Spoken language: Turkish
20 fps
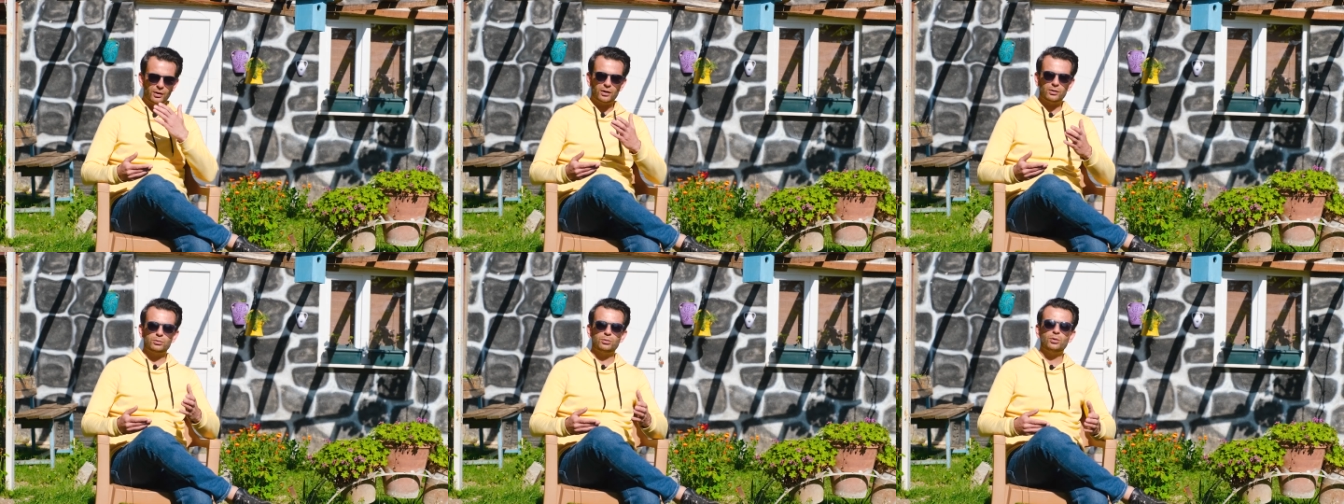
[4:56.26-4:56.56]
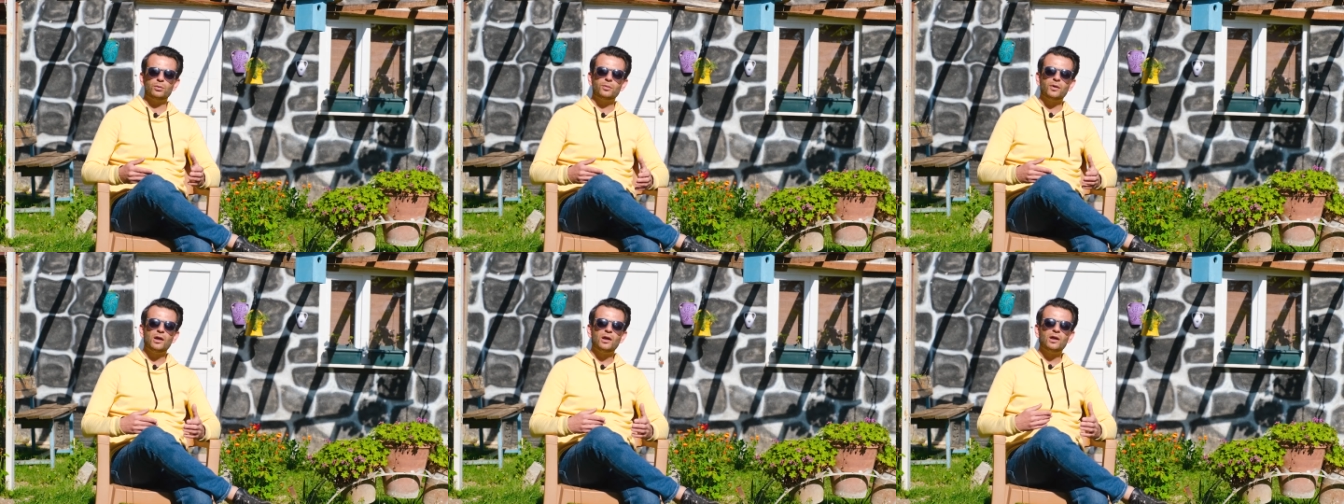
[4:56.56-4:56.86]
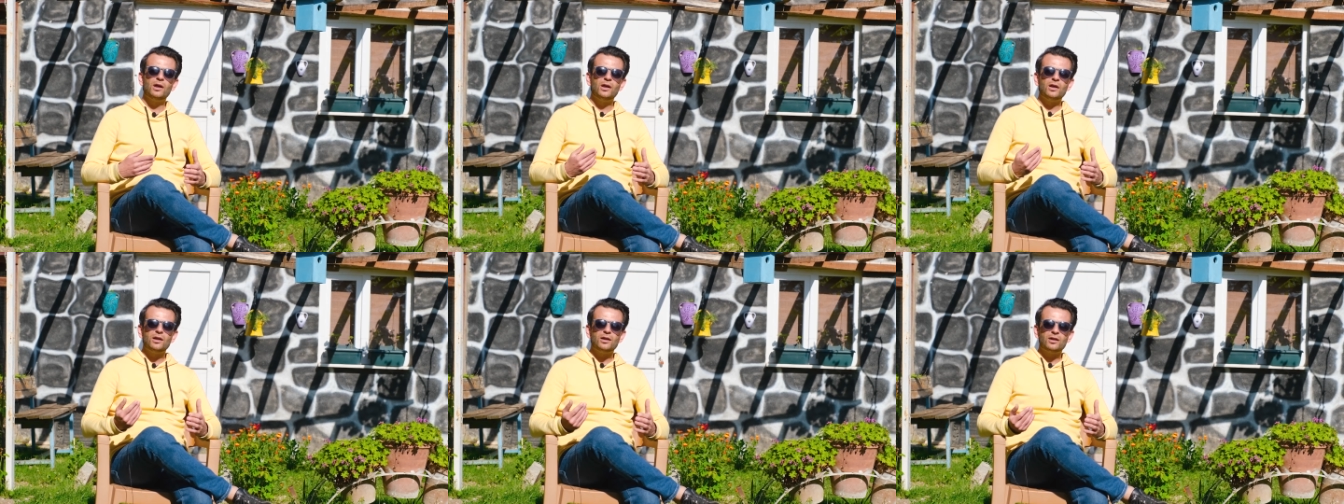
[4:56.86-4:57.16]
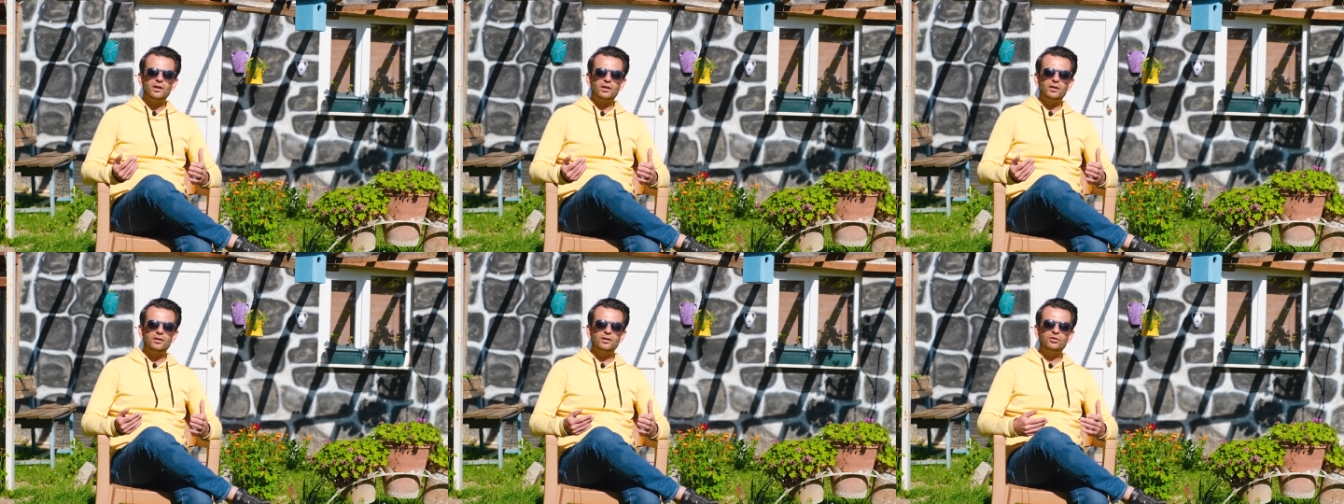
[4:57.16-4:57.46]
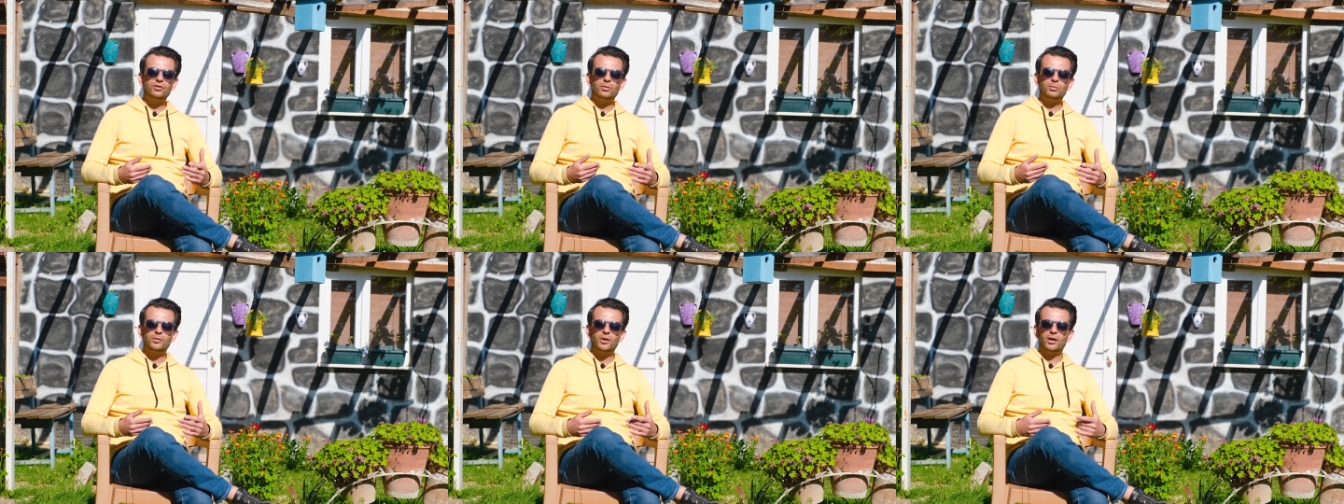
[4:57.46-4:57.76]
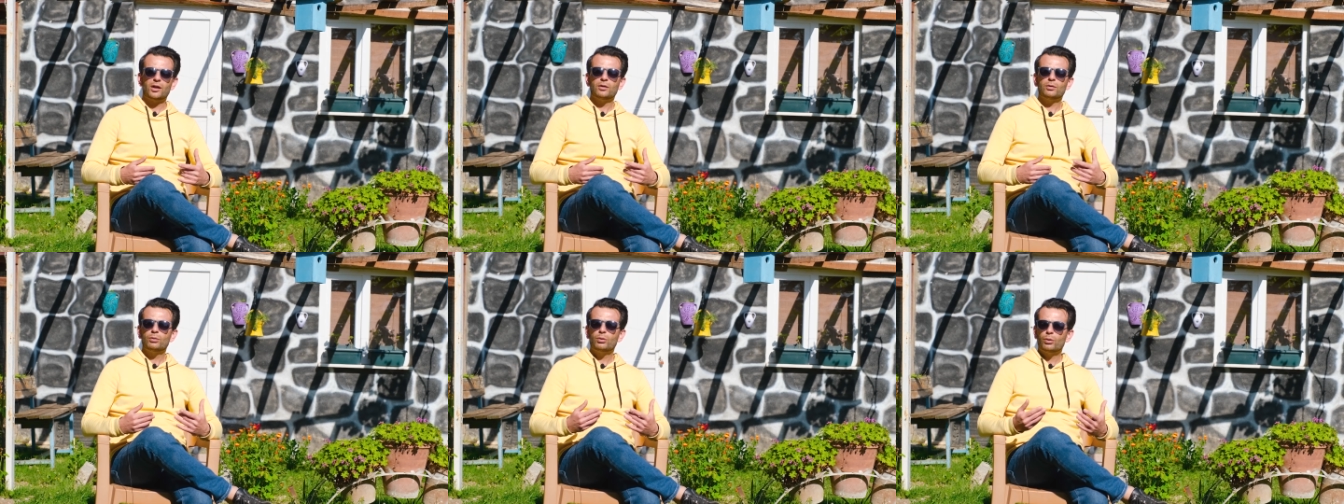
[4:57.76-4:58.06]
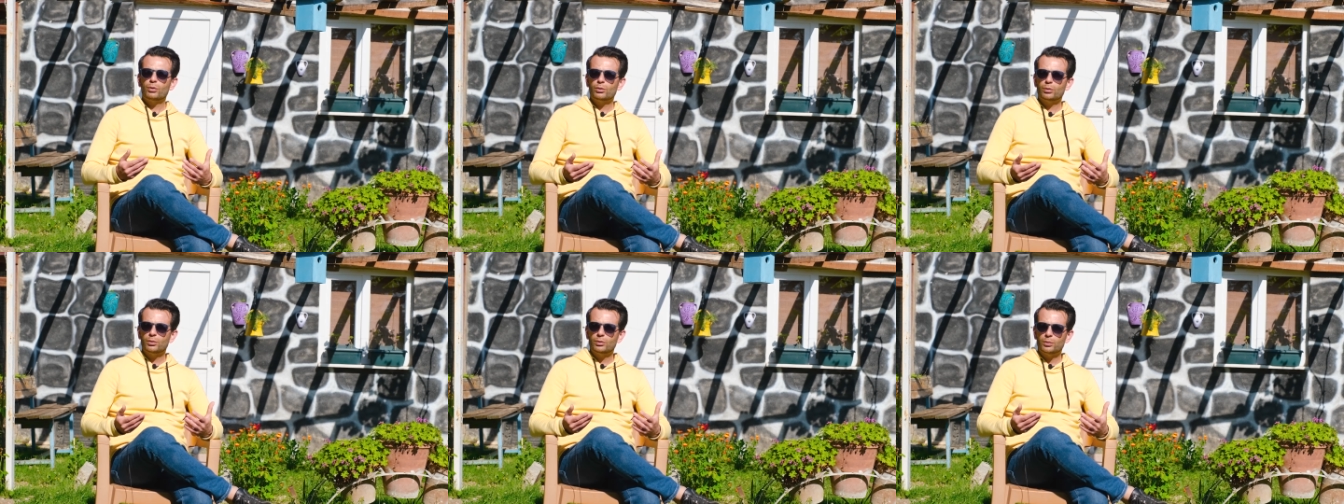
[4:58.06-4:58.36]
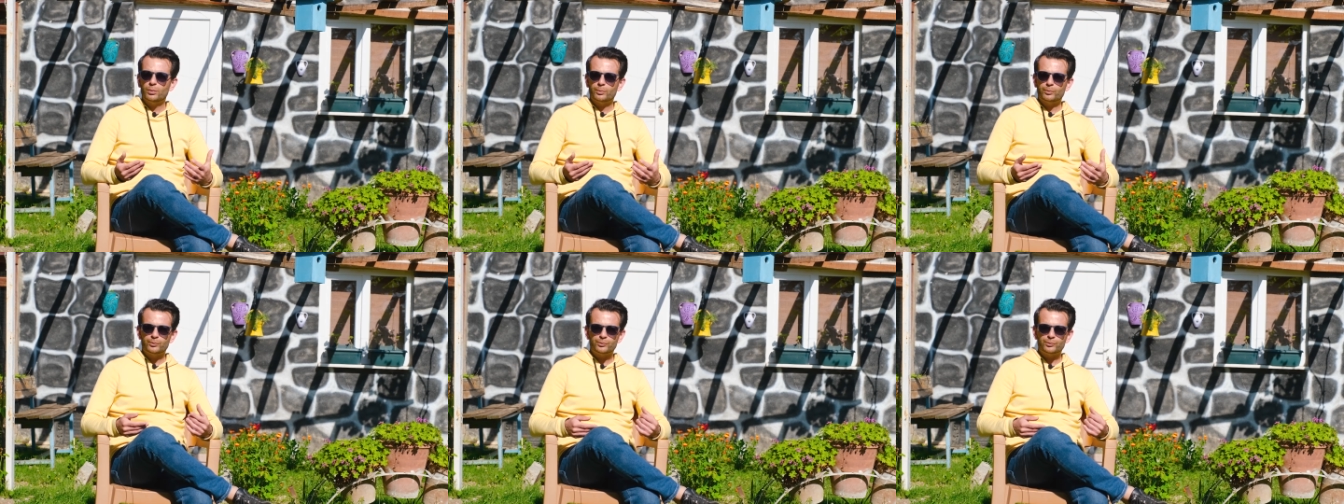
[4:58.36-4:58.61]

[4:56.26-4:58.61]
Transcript: pardon, e, işimden alıkoyuyordu.